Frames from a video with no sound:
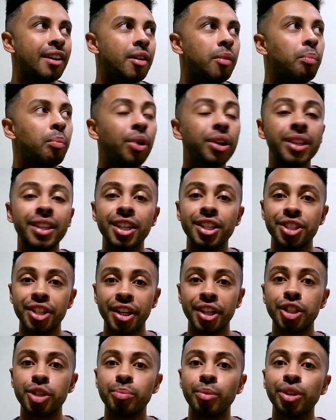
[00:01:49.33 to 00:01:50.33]
muita
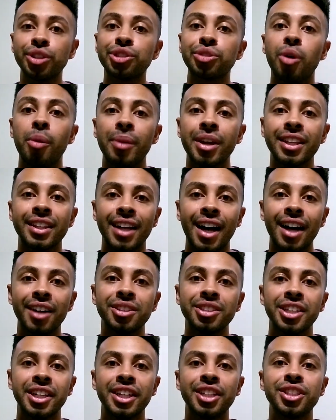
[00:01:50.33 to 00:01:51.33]
gente, muitos
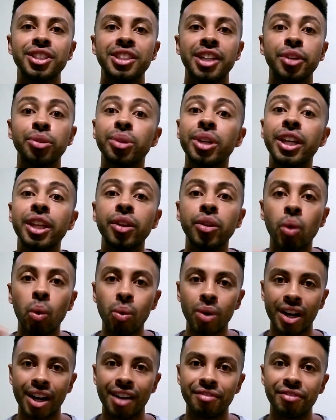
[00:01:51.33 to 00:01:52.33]
comentários aí dizendo que
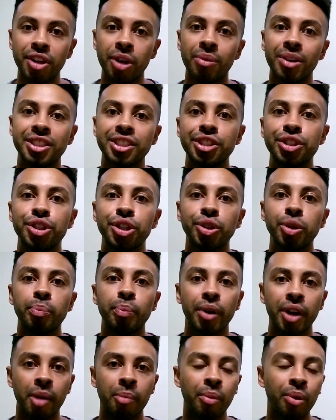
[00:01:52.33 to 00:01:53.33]
nunca haviam assistido
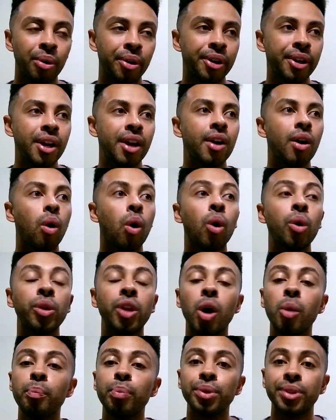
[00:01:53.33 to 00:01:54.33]
Por Amor ou
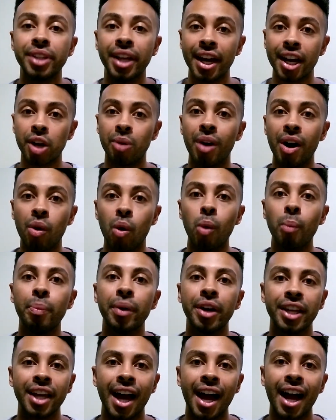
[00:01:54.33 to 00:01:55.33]
não puderam
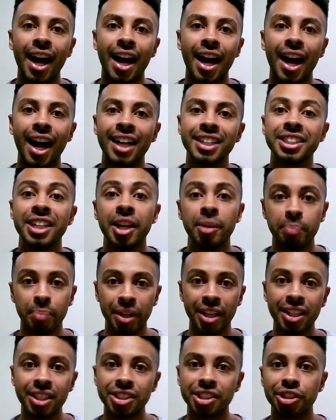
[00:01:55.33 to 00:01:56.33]
acompanhar as
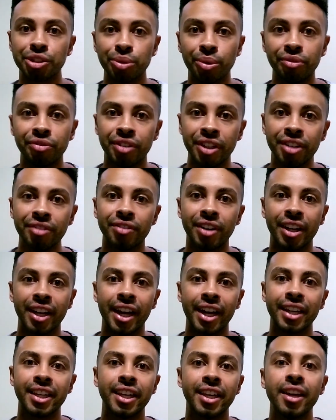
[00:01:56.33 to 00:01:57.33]
reprises do Viva,
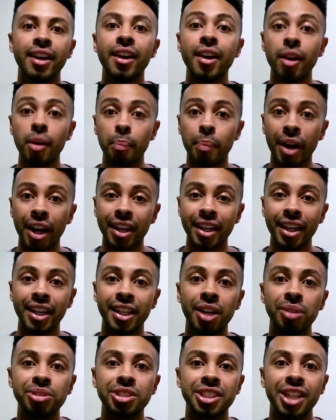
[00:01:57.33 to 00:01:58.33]
né? Que, para quem
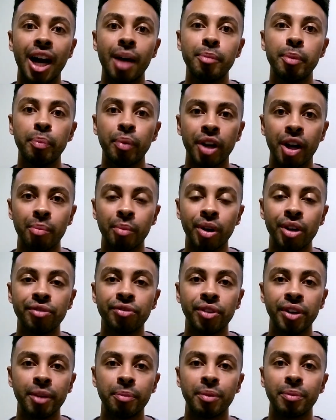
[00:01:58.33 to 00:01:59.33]
não sabe, Por Amor
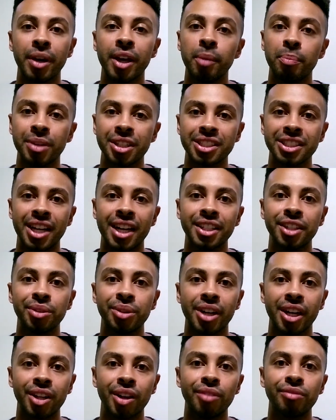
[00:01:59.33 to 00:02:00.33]
foi reprisada no
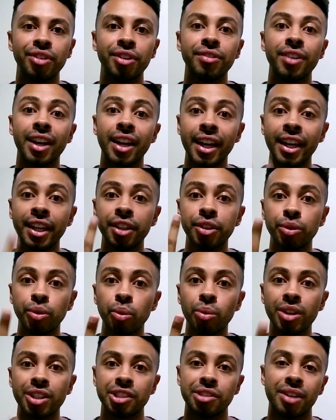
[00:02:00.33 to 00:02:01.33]
canal Viva em
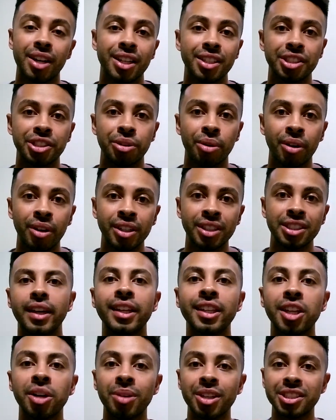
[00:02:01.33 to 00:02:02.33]
duas ocasiões.
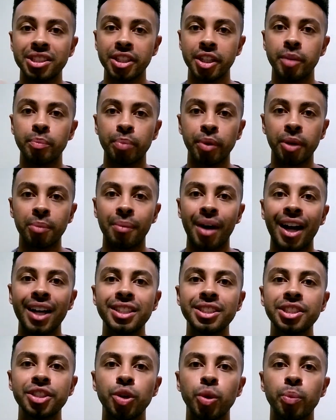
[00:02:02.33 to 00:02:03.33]
Então, assim, por mais que